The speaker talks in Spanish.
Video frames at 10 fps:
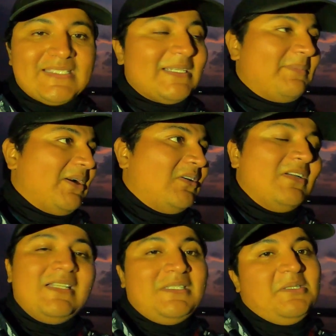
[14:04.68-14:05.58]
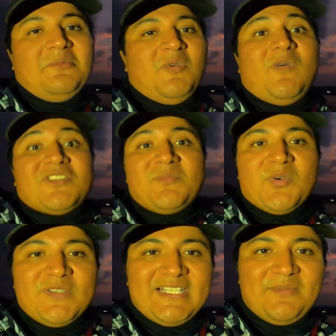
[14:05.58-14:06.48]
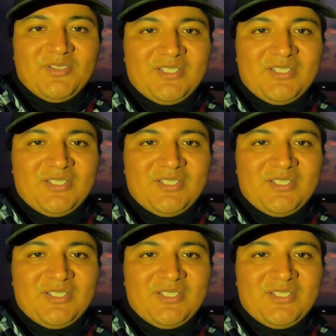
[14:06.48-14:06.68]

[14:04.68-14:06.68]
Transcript: de pesca, pero pues vamos a improvisar,